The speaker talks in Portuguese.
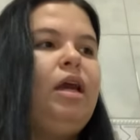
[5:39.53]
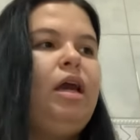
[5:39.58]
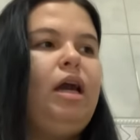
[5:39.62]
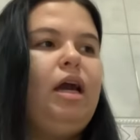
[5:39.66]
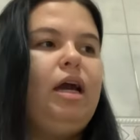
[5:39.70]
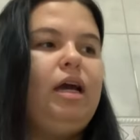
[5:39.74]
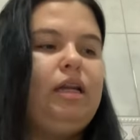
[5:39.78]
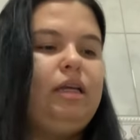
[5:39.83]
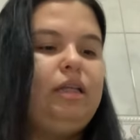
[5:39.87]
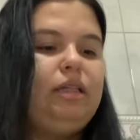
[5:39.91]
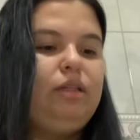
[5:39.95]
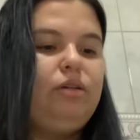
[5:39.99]

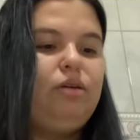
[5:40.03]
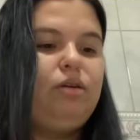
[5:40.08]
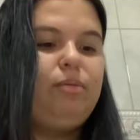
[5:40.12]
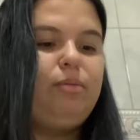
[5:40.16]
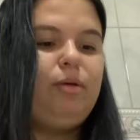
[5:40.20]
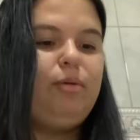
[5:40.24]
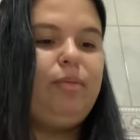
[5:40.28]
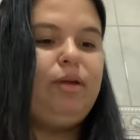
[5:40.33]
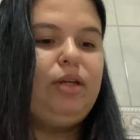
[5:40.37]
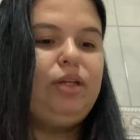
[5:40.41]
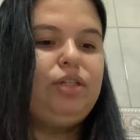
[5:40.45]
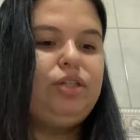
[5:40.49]
Ela
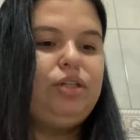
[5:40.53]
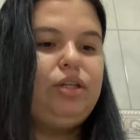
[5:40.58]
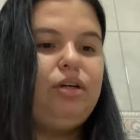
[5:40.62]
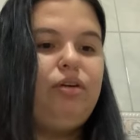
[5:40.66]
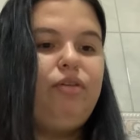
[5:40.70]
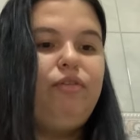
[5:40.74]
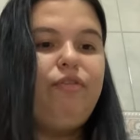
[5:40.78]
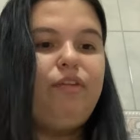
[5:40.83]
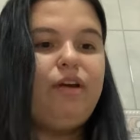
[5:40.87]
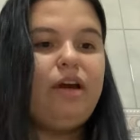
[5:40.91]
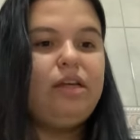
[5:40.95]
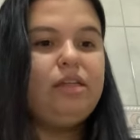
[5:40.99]
normalmente
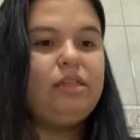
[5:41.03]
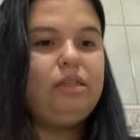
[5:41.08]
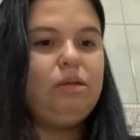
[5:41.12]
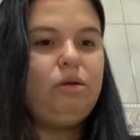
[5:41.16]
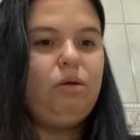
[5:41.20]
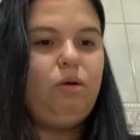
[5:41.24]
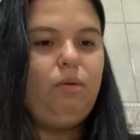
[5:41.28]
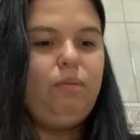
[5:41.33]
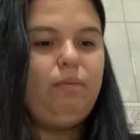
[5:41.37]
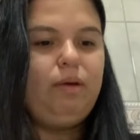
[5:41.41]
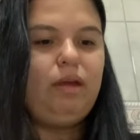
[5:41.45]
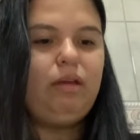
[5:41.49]
não faz
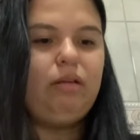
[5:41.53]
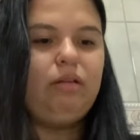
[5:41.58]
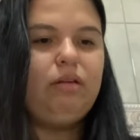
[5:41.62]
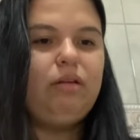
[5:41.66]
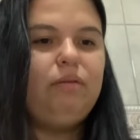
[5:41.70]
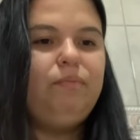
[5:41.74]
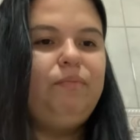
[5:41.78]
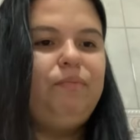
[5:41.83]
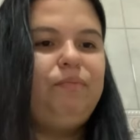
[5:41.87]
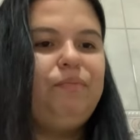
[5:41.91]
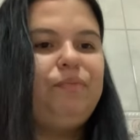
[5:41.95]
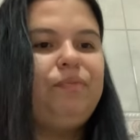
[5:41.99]
encomenda.
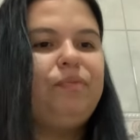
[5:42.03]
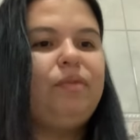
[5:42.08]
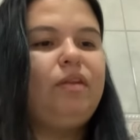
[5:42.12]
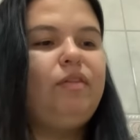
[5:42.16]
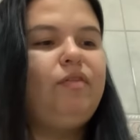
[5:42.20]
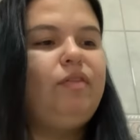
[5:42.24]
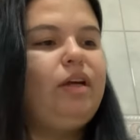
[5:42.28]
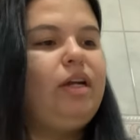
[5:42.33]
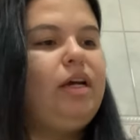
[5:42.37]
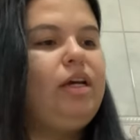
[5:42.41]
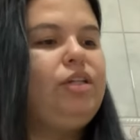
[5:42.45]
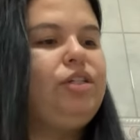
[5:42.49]
Na
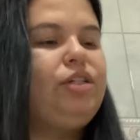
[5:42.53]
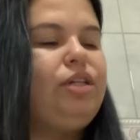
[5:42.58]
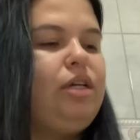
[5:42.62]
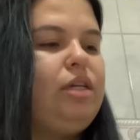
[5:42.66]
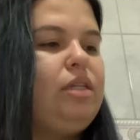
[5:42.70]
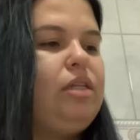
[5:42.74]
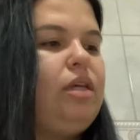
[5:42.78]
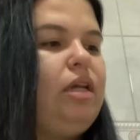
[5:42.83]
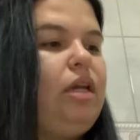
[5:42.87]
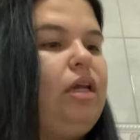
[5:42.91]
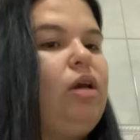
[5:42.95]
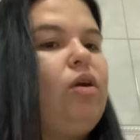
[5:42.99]
verdade,
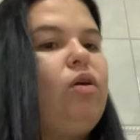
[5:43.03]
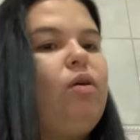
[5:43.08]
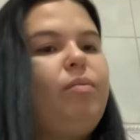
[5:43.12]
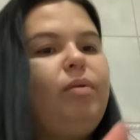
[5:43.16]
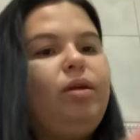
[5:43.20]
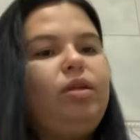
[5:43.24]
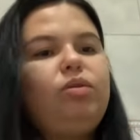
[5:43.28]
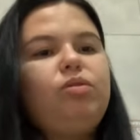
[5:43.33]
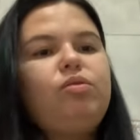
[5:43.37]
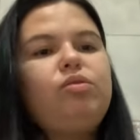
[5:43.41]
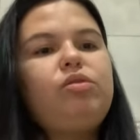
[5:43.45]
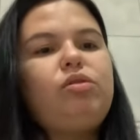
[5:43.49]
esse ela
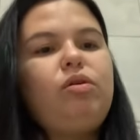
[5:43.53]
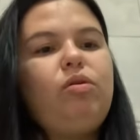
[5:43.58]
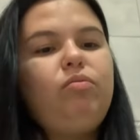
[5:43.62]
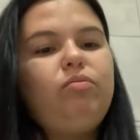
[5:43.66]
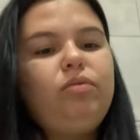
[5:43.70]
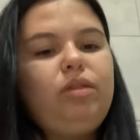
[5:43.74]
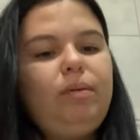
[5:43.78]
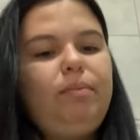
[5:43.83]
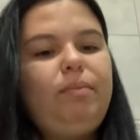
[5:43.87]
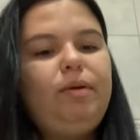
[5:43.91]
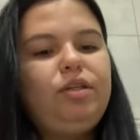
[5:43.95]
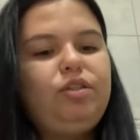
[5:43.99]
encomendou só um
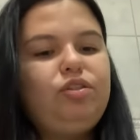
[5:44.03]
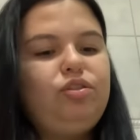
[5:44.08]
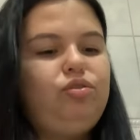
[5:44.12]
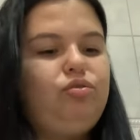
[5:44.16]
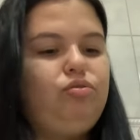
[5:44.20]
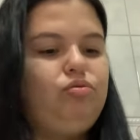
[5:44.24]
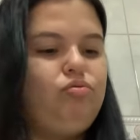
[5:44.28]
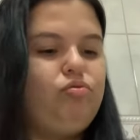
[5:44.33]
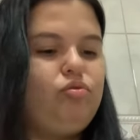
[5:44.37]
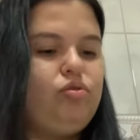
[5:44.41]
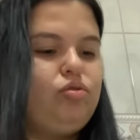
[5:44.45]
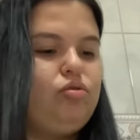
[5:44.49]
tapete de
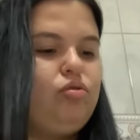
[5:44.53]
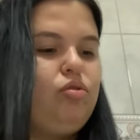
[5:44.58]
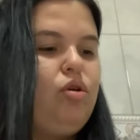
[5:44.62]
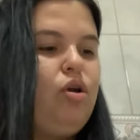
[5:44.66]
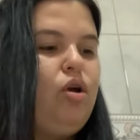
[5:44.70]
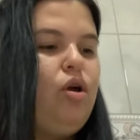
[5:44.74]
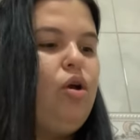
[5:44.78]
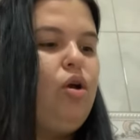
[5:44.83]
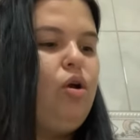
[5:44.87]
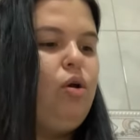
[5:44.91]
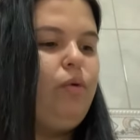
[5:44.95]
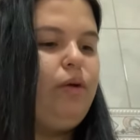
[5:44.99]
urso,
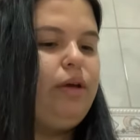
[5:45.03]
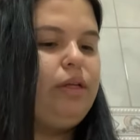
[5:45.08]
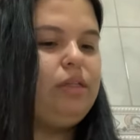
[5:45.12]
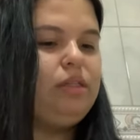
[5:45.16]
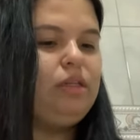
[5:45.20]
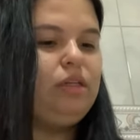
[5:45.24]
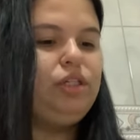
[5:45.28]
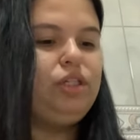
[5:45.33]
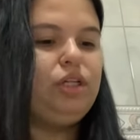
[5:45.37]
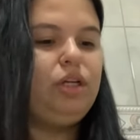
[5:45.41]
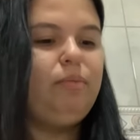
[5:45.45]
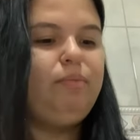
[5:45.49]
o
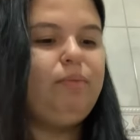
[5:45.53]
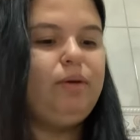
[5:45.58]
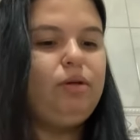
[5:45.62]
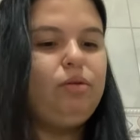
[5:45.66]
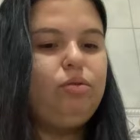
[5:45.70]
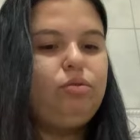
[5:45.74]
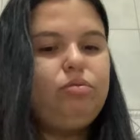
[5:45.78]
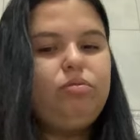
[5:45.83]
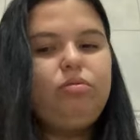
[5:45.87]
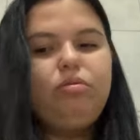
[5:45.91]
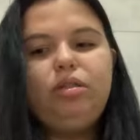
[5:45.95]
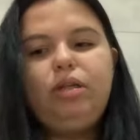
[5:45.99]
restante ela pegou
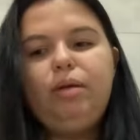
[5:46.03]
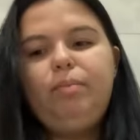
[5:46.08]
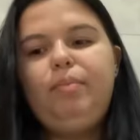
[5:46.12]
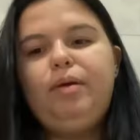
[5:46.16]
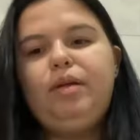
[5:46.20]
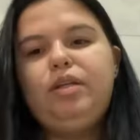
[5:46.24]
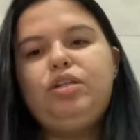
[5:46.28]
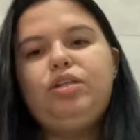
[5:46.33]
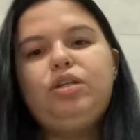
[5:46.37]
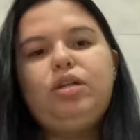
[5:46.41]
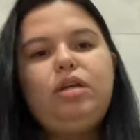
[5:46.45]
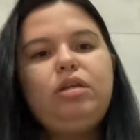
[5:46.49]
tudo o
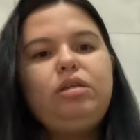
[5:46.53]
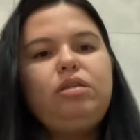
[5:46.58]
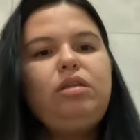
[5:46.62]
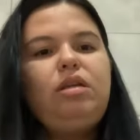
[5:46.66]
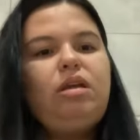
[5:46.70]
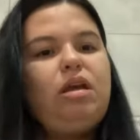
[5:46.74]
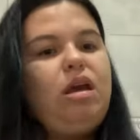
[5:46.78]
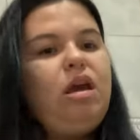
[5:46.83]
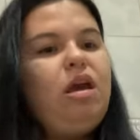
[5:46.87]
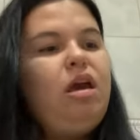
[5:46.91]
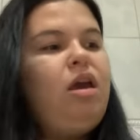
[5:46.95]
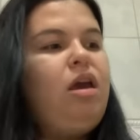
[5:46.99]
tapete, que assim,
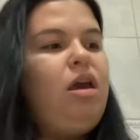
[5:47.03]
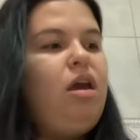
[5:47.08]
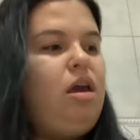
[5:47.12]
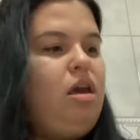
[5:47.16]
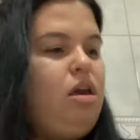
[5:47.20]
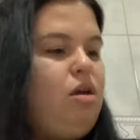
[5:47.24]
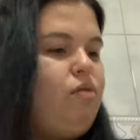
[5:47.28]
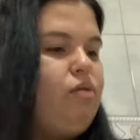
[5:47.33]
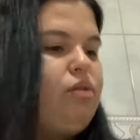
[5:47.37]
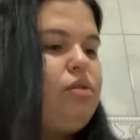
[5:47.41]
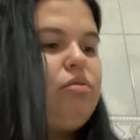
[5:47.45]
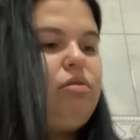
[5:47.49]

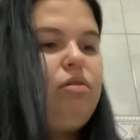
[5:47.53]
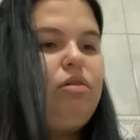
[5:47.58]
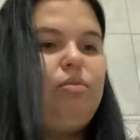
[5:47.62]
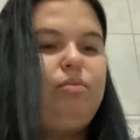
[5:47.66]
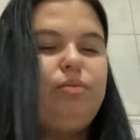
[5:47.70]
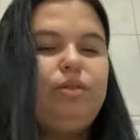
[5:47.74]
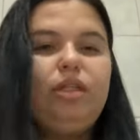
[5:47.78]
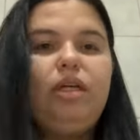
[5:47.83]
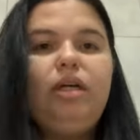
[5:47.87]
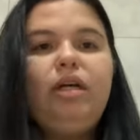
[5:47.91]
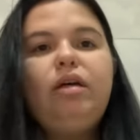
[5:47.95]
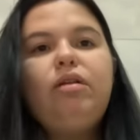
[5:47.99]
eu escolhi o
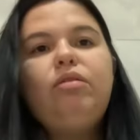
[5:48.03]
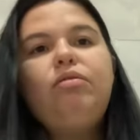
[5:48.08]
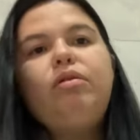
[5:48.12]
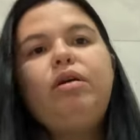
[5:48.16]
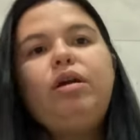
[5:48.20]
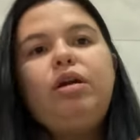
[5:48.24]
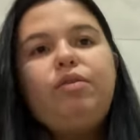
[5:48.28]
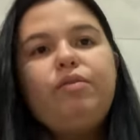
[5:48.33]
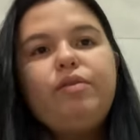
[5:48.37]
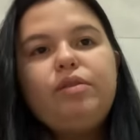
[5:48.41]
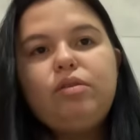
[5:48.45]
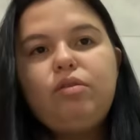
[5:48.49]
modelo,
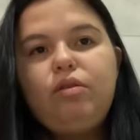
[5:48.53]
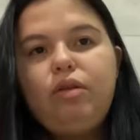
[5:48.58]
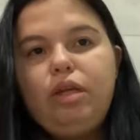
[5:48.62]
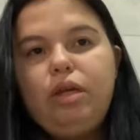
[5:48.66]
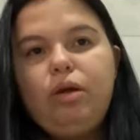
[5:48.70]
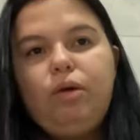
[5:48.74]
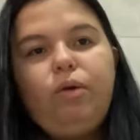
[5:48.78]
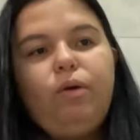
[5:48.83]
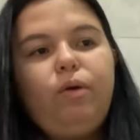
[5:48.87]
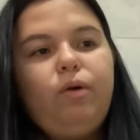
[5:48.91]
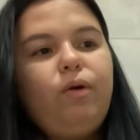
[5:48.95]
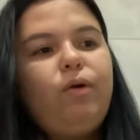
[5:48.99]
eu escolhi
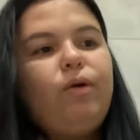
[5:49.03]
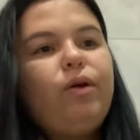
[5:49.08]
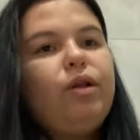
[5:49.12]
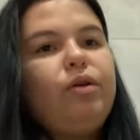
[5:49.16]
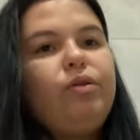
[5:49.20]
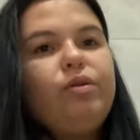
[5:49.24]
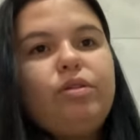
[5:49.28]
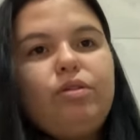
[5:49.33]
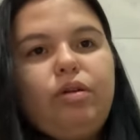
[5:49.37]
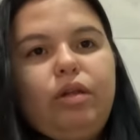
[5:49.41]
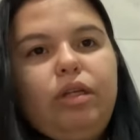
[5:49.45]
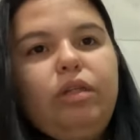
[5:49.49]
cor, eu
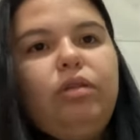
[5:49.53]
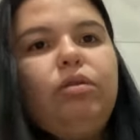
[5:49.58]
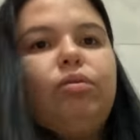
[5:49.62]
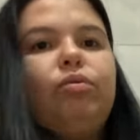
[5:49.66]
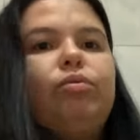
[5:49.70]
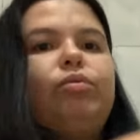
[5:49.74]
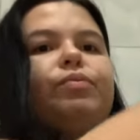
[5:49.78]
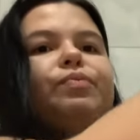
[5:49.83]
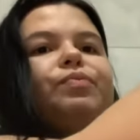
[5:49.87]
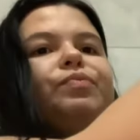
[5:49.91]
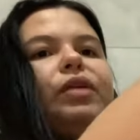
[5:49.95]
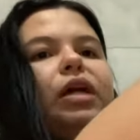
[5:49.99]
escolhi
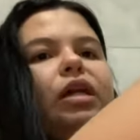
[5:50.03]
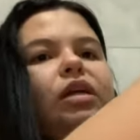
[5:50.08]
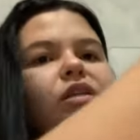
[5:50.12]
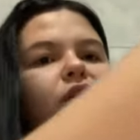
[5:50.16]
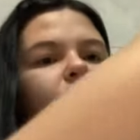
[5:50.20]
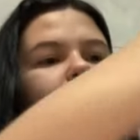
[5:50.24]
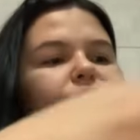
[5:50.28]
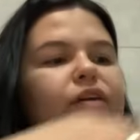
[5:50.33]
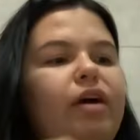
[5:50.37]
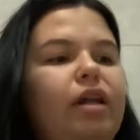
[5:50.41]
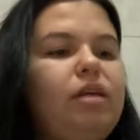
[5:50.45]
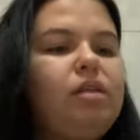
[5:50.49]
tudo. Ela
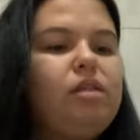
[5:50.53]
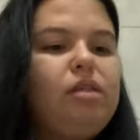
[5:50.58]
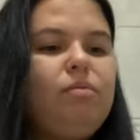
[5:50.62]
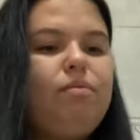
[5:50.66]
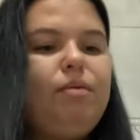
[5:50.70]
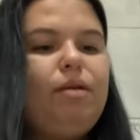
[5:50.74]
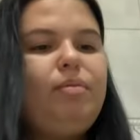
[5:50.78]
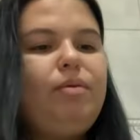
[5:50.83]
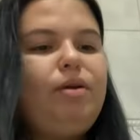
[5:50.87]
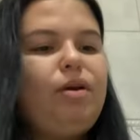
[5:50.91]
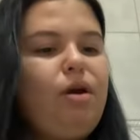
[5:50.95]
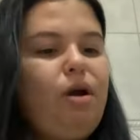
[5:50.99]
só fala assim
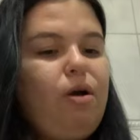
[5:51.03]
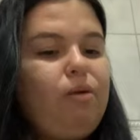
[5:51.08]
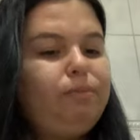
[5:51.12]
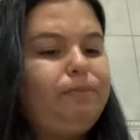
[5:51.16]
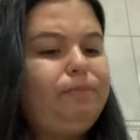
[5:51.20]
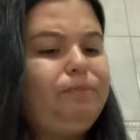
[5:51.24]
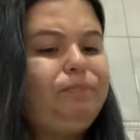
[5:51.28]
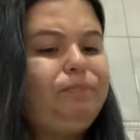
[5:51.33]
pra mim, ó.